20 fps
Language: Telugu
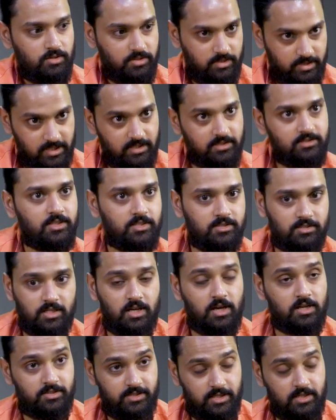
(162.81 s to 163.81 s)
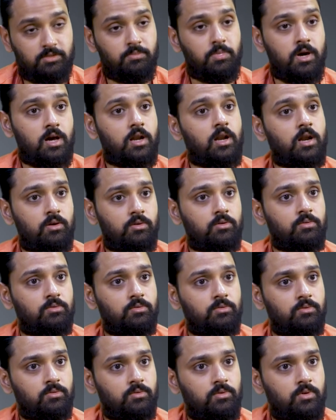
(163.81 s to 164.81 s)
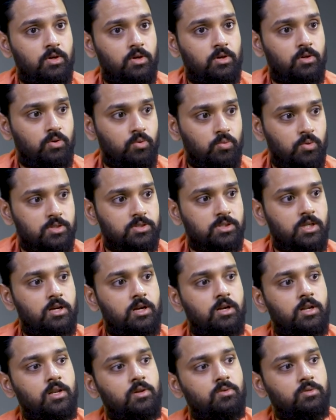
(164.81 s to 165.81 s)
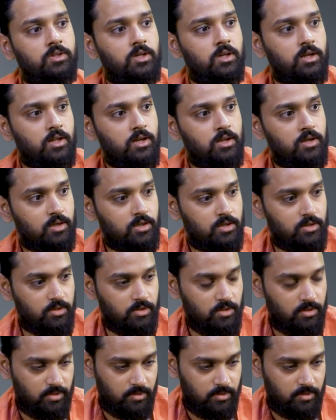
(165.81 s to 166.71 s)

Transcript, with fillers: స్టిల్స్ తీస్తే ఆ స్టిల్స్ బాగా రావడం నువ్వు వస్తానంటే నేను వద్దంటా నాకు